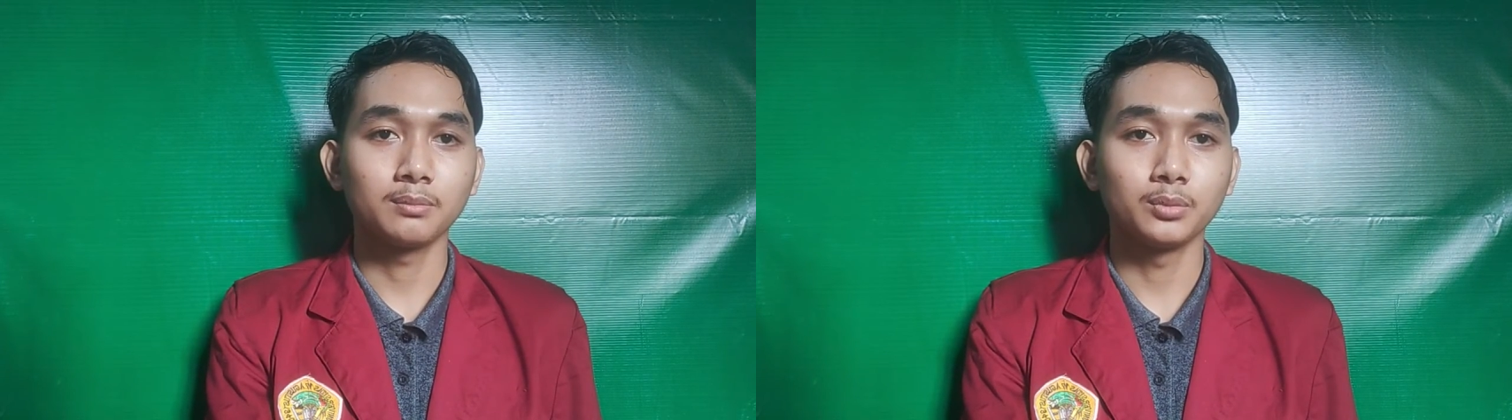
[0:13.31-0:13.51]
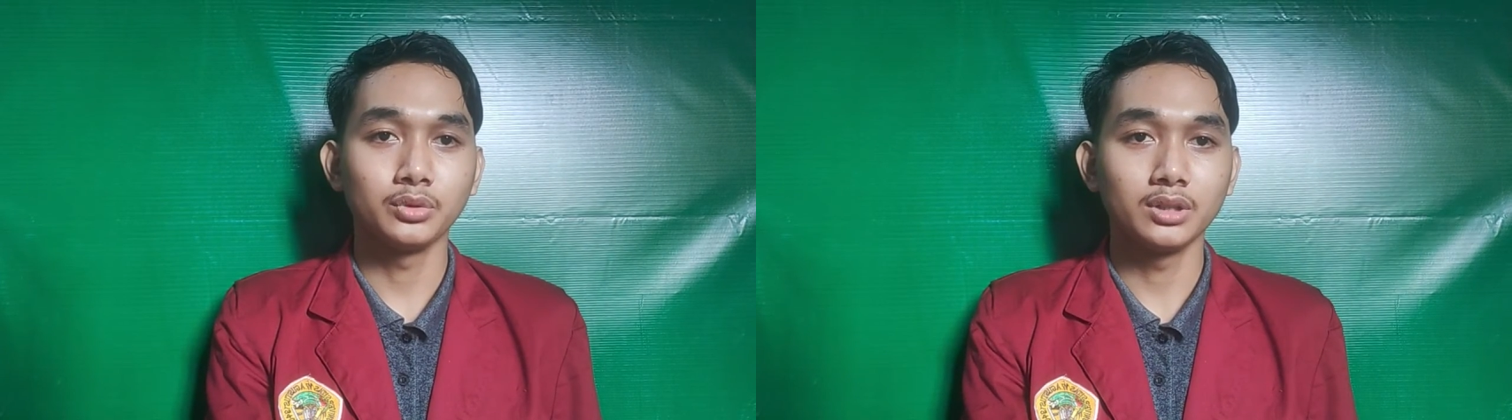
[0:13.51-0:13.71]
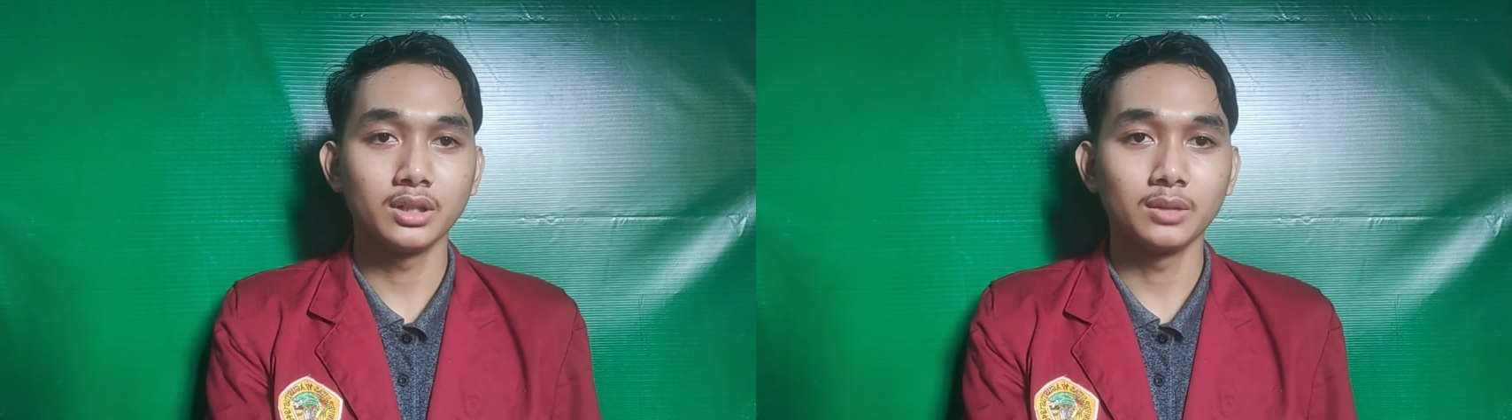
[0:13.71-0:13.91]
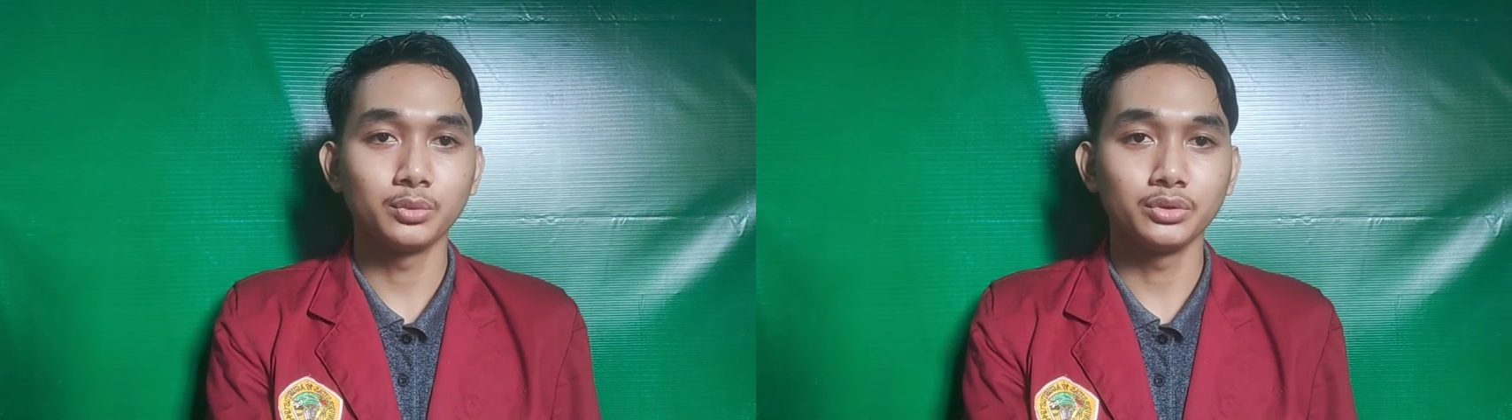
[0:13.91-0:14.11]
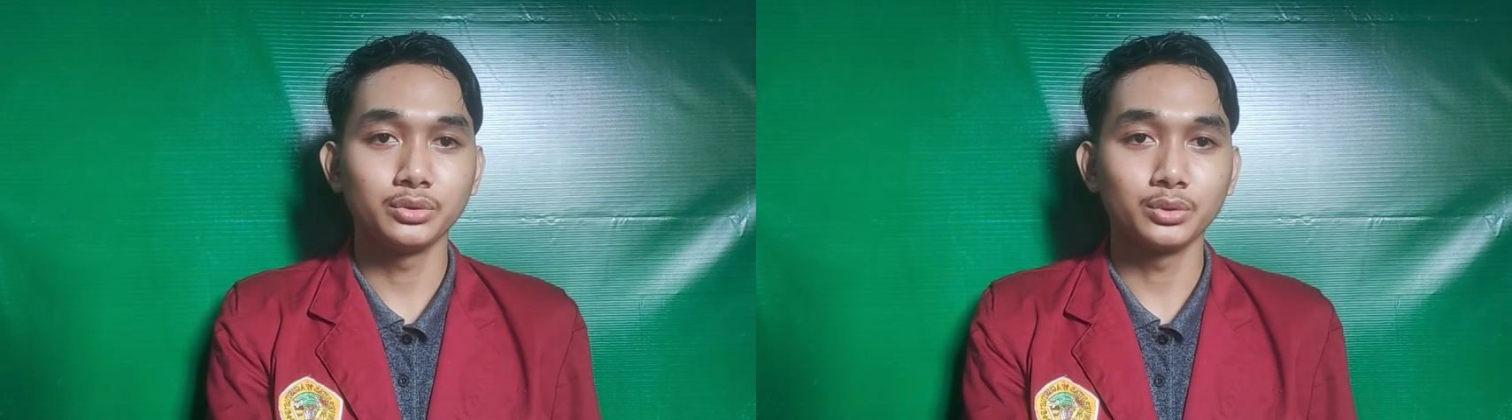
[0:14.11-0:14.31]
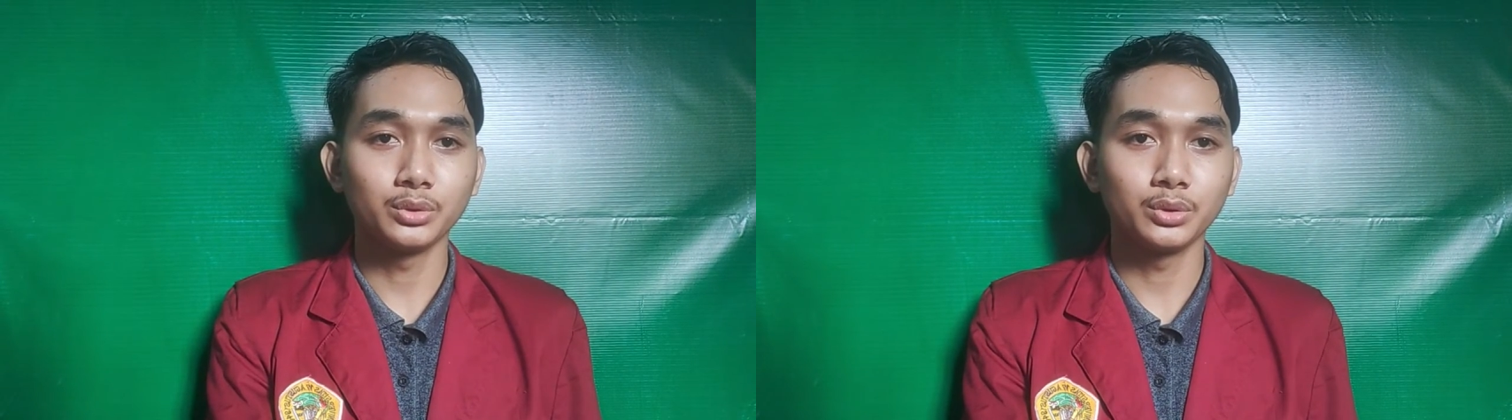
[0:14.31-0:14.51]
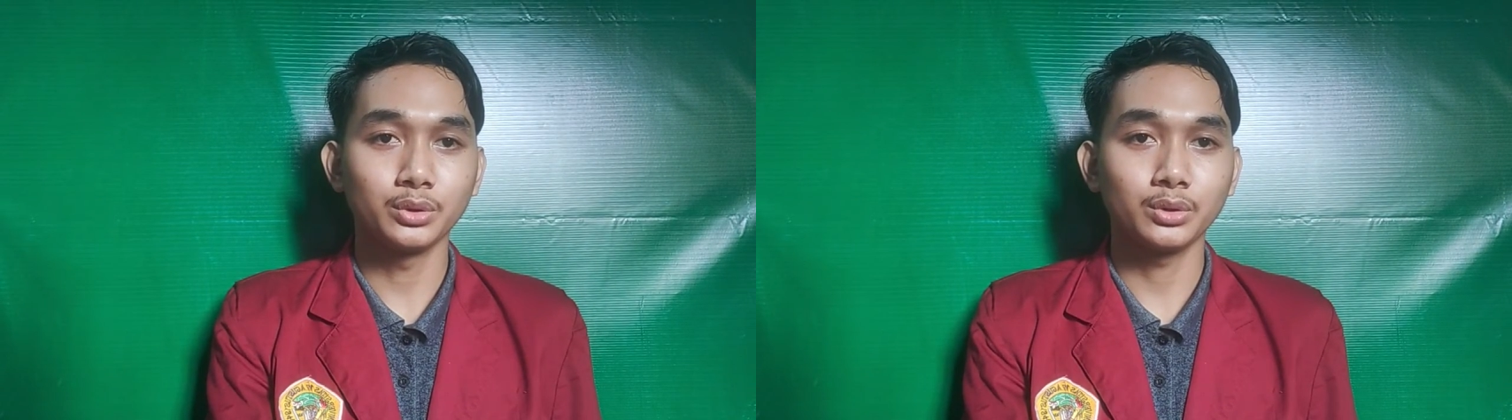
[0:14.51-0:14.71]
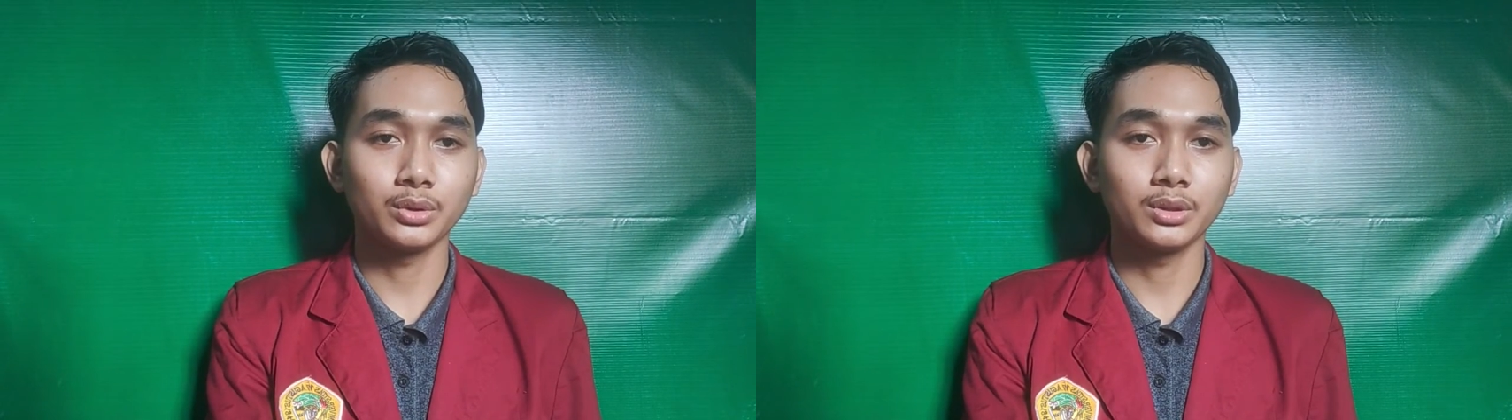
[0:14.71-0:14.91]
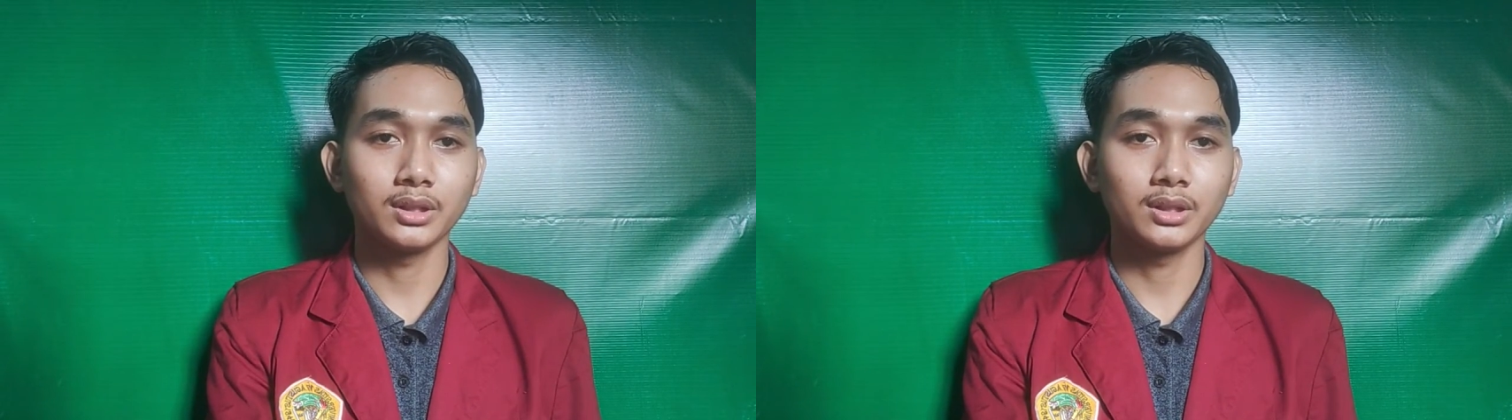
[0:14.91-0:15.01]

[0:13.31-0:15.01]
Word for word: puja dan puji syukur